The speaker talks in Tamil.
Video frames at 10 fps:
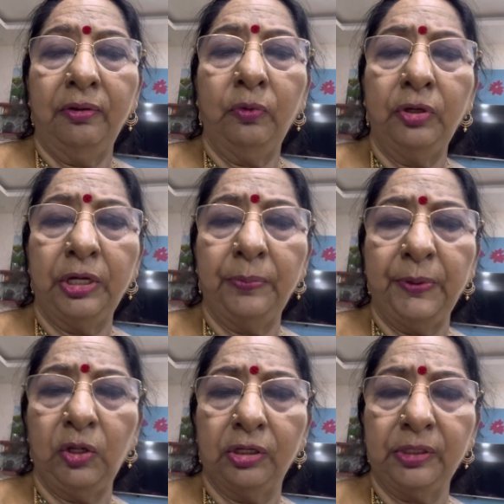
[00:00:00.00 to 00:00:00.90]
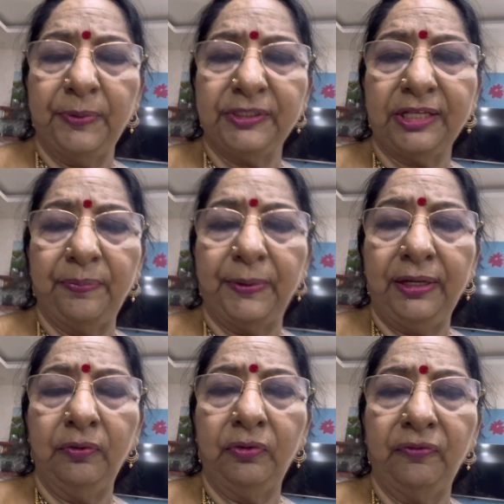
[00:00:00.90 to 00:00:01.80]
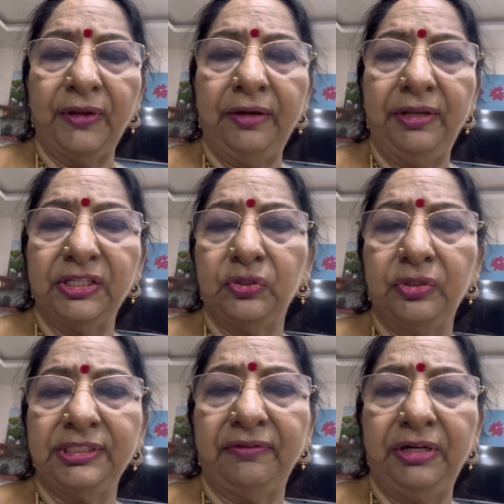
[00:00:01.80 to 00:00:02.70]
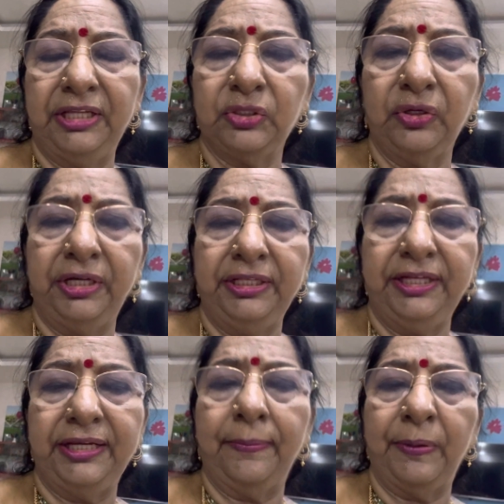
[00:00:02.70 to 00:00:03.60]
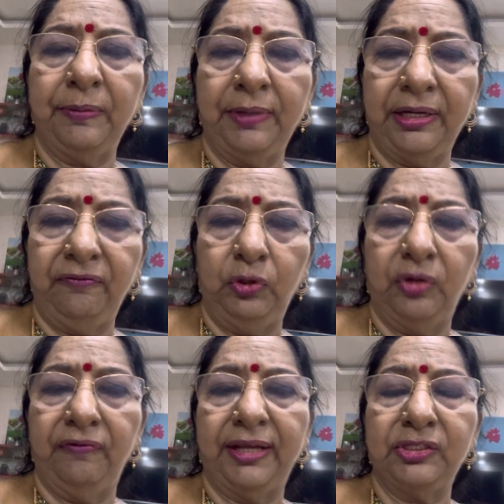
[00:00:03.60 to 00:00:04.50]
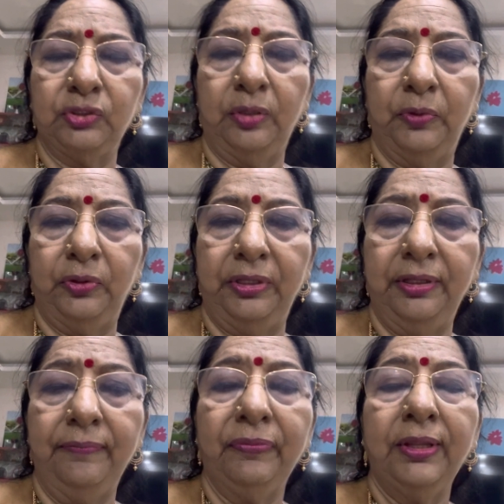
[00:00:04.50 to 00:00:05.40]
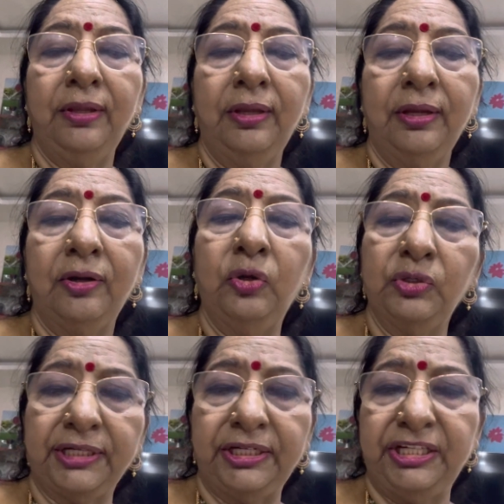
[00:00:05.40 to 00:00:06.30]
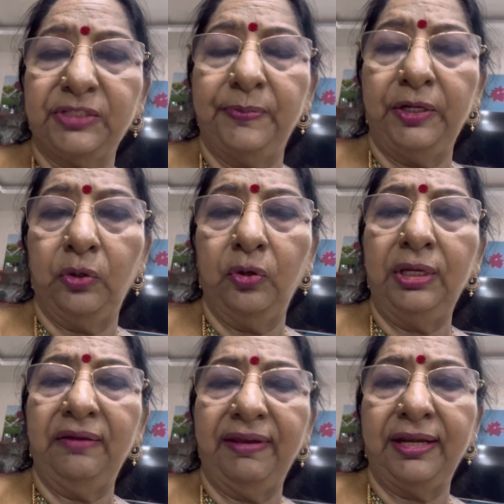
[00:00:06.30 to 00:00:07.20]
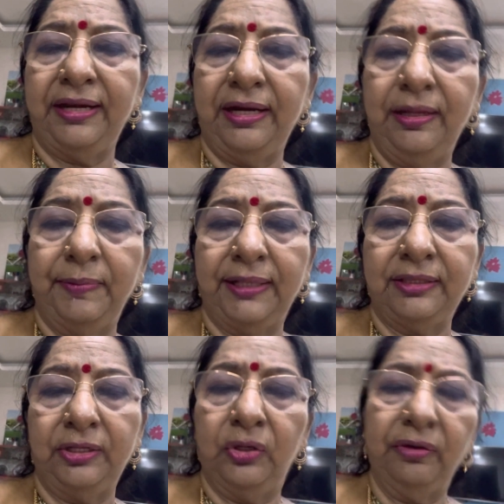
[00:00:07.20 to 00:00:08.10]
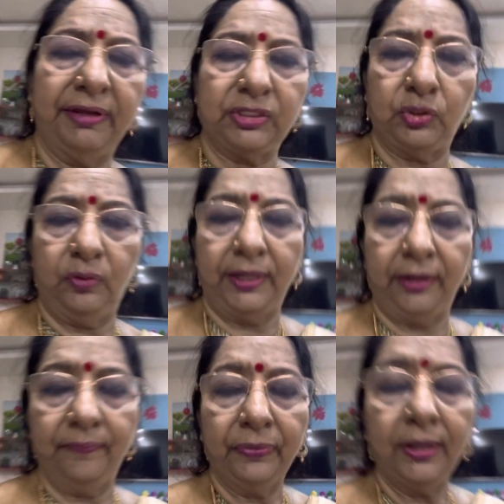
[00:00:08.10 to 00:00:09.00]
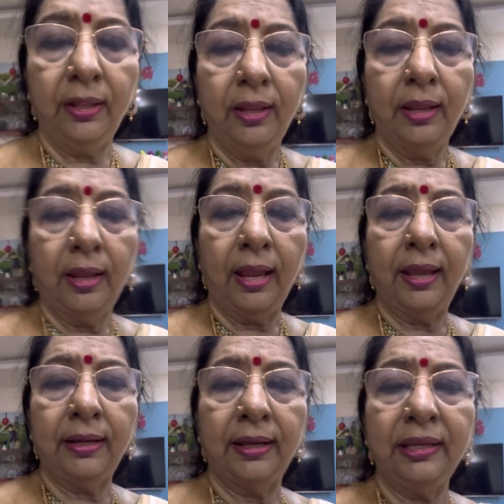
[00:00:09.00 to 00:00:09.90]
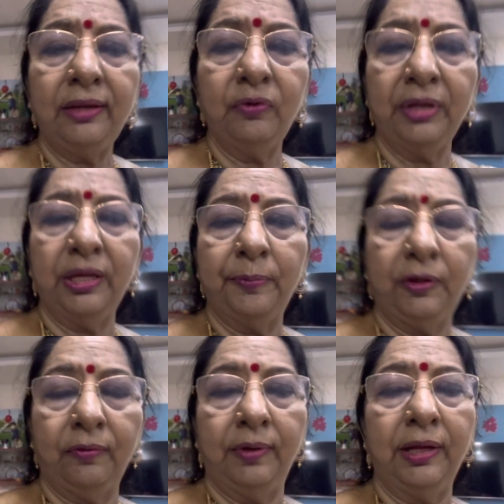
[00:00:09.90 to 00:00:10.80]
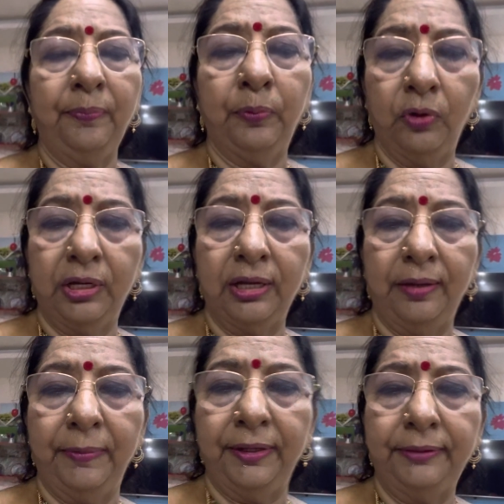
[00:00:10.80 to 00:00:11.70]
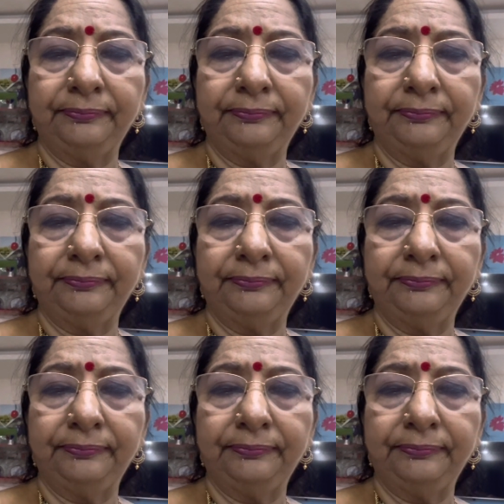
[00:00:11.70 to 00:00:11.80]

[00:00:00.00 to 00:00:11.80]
ஒரு ட்ரிப்பு டாக்டர் ப்ரிஸ்கிரைப் பண்ணி ஒரு ஃபைவ் டேஸ்க்கோ செவன் டேஸ்க்கோ எழுதிட்டு அப்புறமா ரிவ்யூக்கு வர சொல்லும்போது டோஸ் அட்ஜஸ்ட்மெண்ட்டுக்கோ இல்லை வேறு ட்ரக்கை மாற்றுறதுக்கோ வர சொல்லுவாங்க ஆனால் இவங்க என்ன பண்ணுவாங்க போகாமல்